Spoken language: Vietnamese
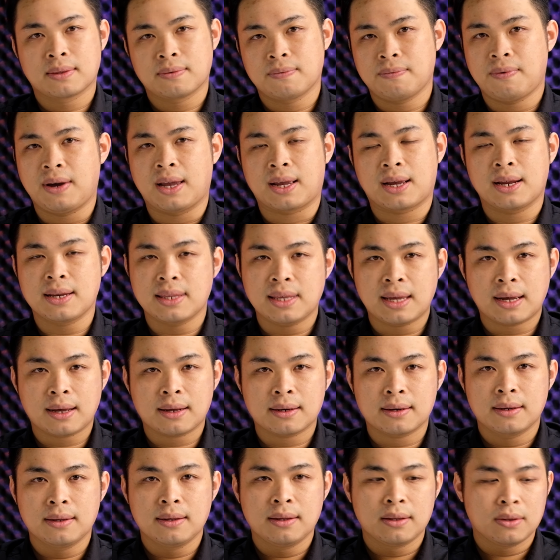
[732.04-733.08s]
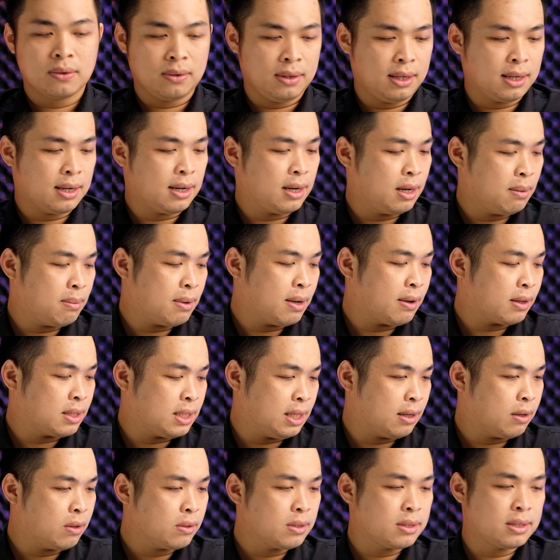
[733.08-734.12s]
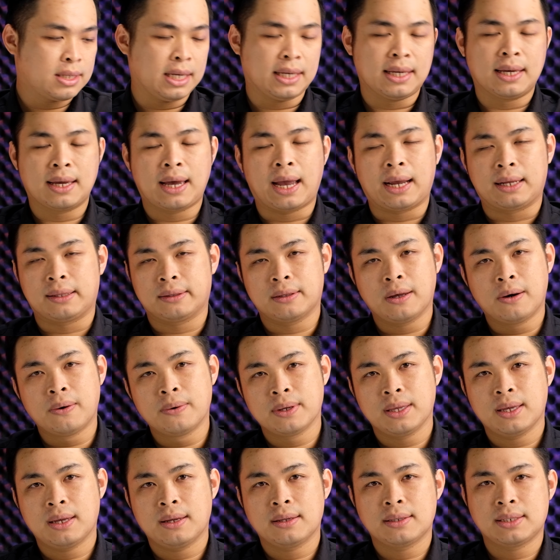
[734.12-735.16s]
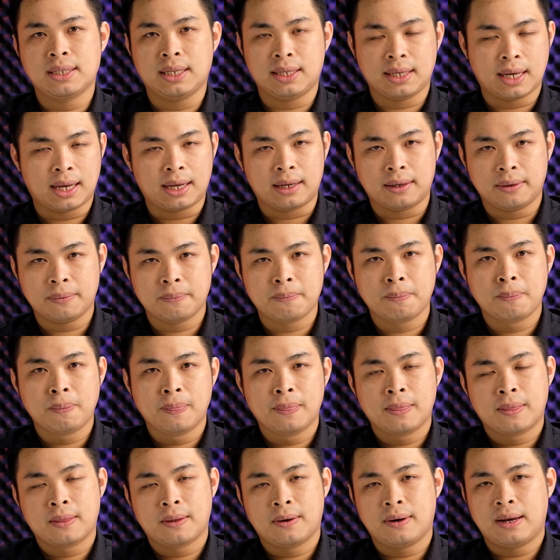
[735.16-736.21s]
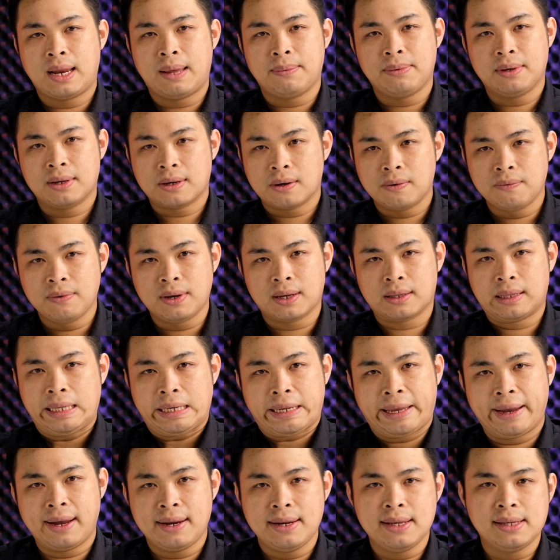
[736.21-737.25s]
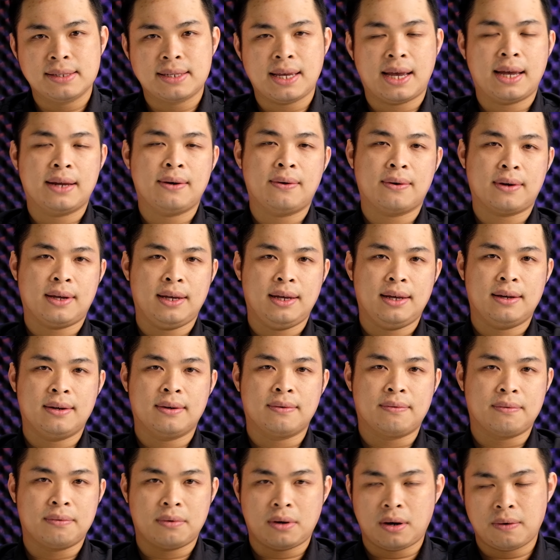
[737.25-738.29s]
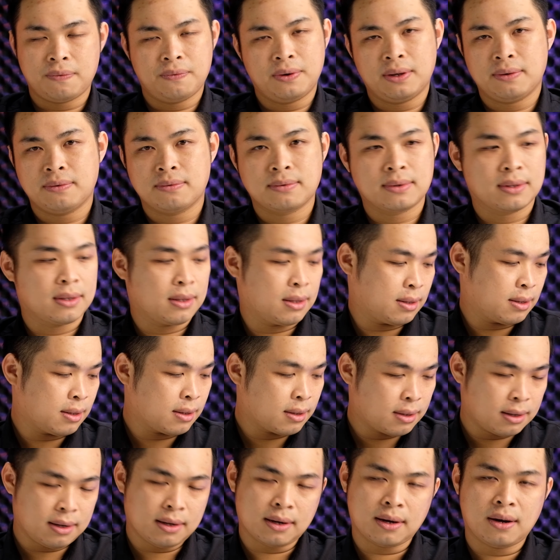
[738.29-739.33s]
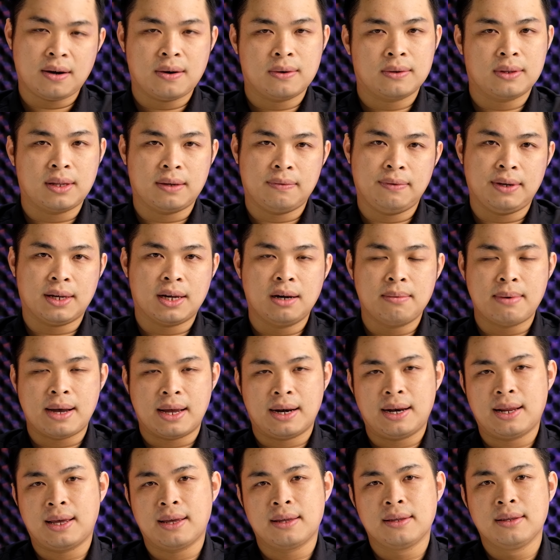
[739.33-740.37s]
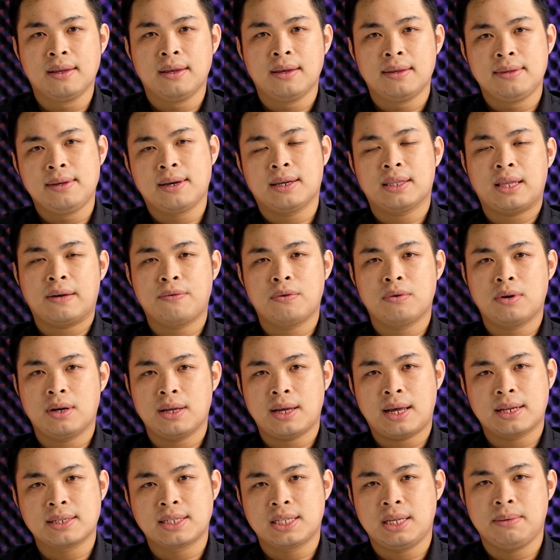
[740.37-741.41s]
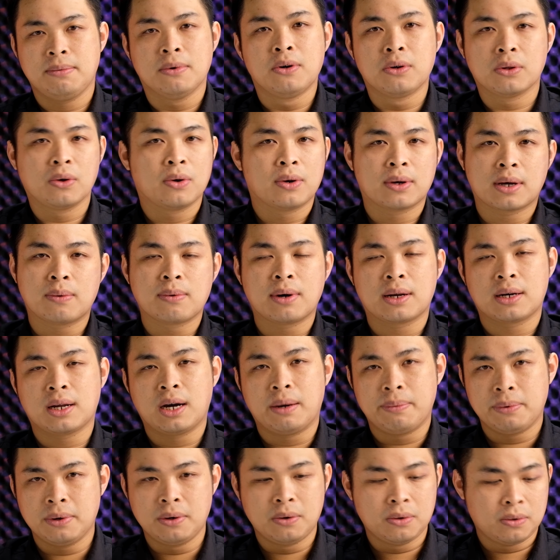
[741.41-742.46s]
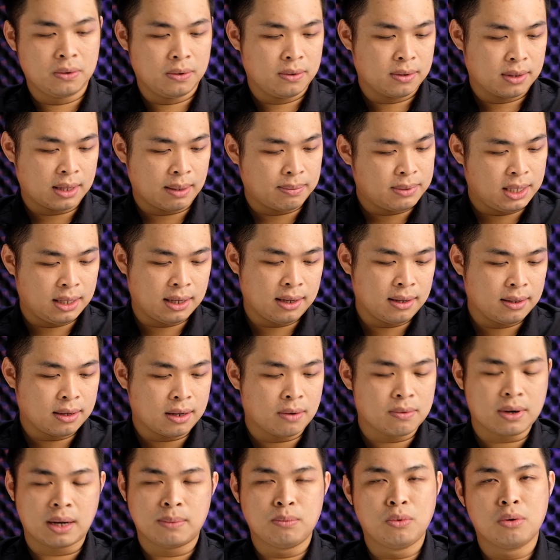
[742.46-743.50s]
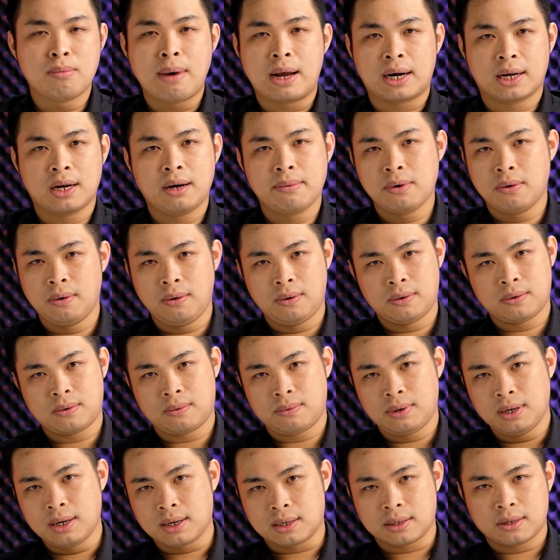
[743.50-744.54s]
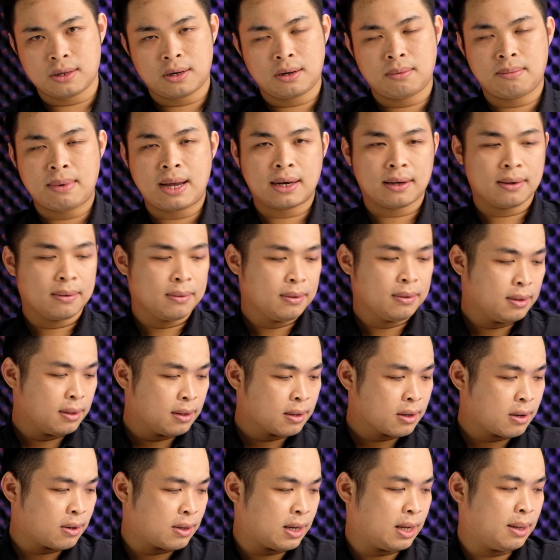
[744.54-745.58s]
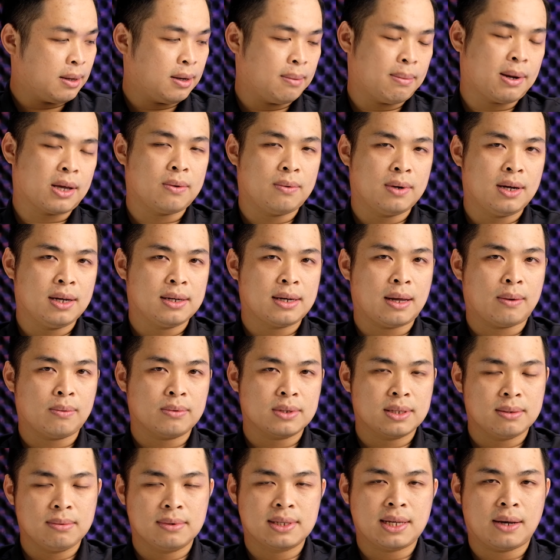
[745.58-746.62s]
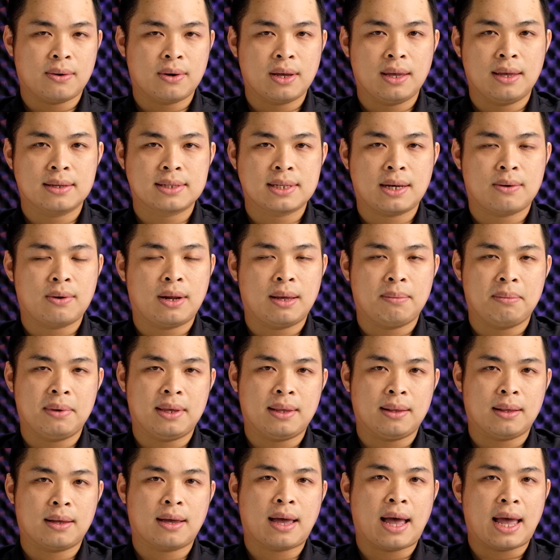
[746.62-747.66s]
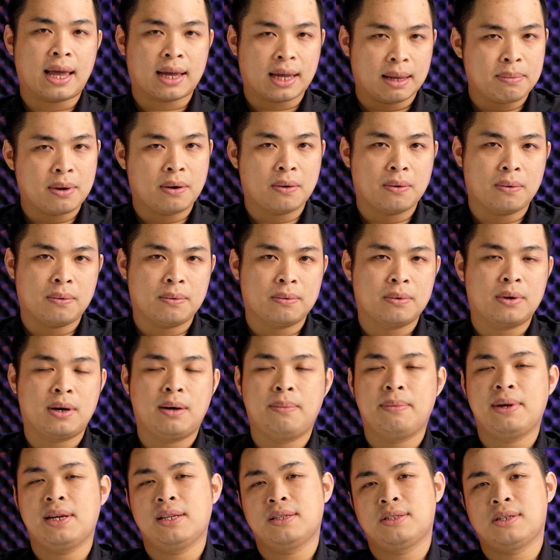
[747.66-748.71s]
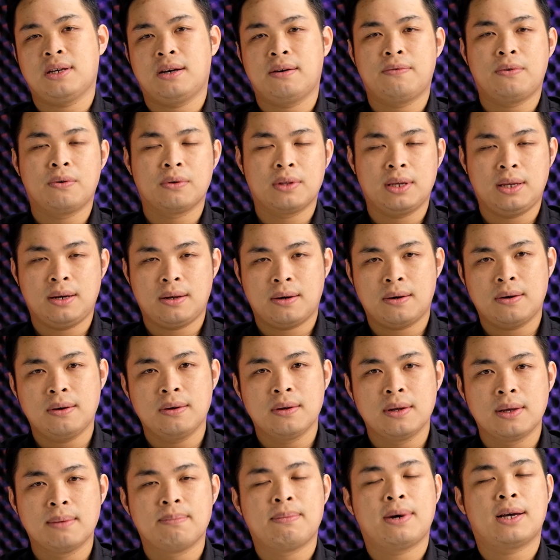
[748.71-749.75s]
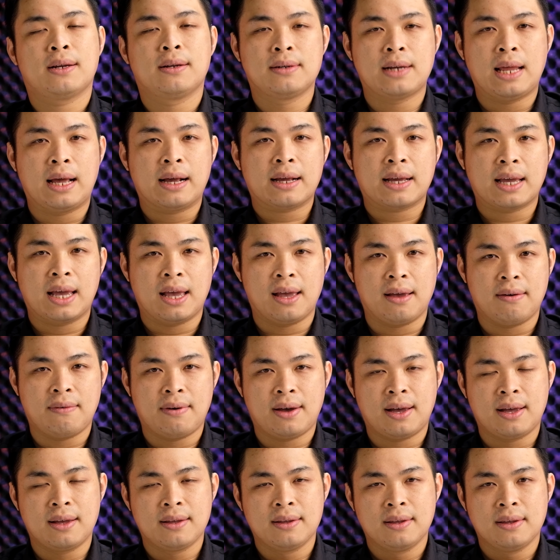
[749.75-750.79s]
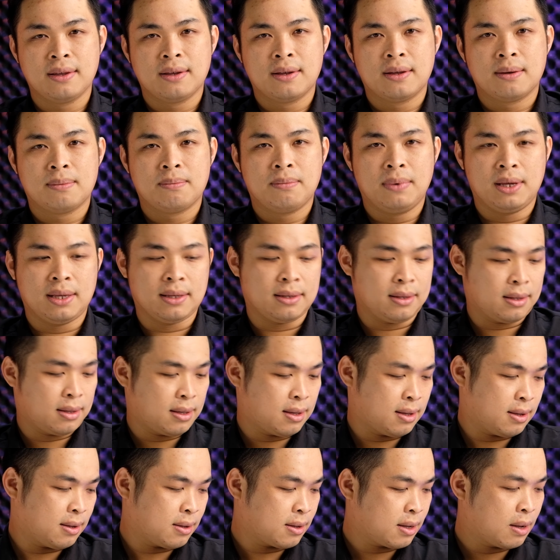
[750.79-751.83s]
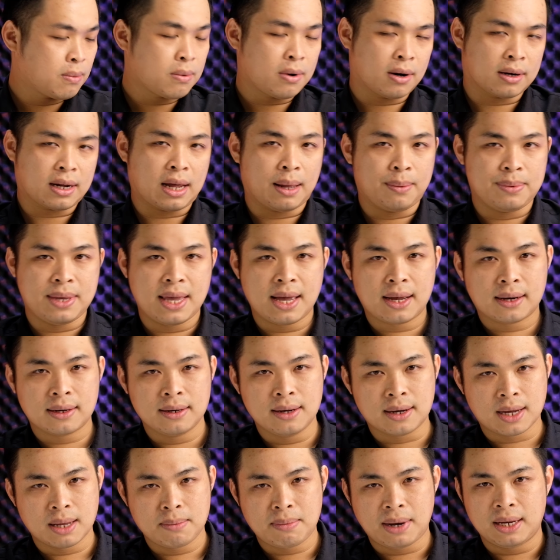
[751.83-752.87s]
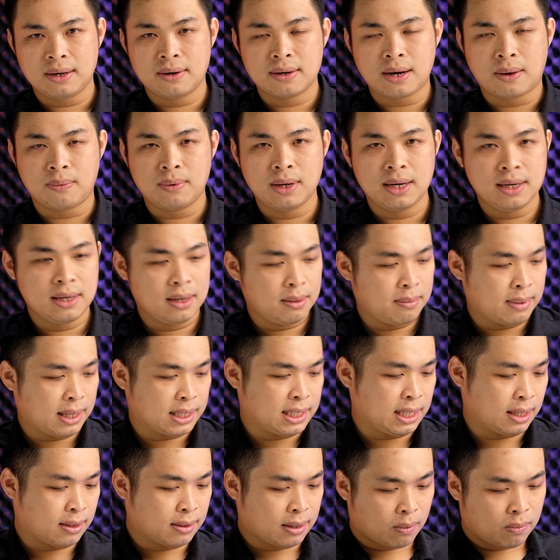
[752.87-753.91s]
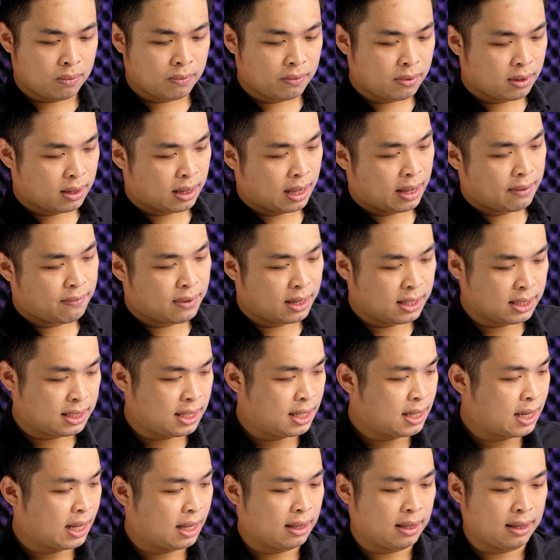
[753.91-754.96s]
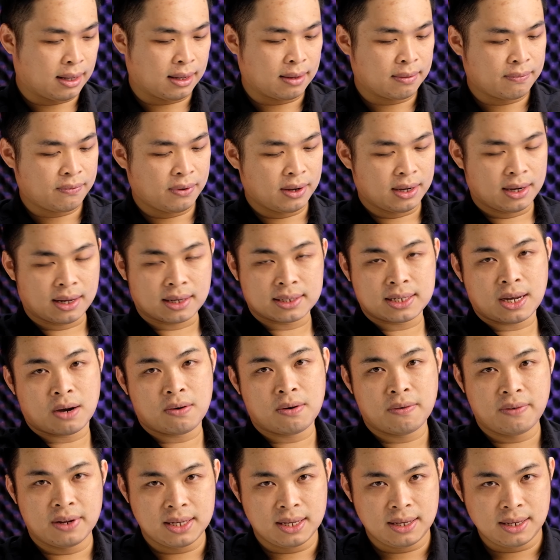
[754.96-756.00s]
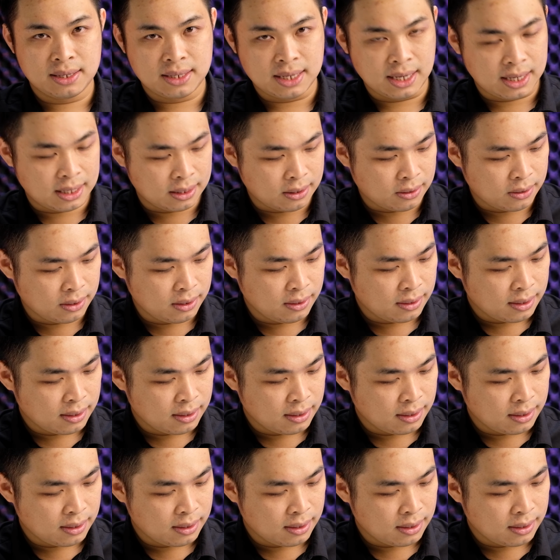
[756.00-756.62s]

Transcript: phải cân nhắc tuy nhiên là nếu mà chỉ có chỉnh ảnh thôi á chỉnh ảnh rồi làm những công việc thiết kế design nọ kia office rất là ngon tại vì cơ bản là những cái tác vụ đó ăn CPU thôi không cần GPU thậm chí không cần mua bản GPU luôn cũng được cho nó mát con này mặc dù nó hơi nóng nhưng sau khi sau này mình cài cái bao G Manager vô thì nó mát hơn đáng kể và mình à, không còn cảm giác được cái máy nó nóng lên nữa mà chỉ có nóng cái phần trên này phần đằng sau và phần trên này thôi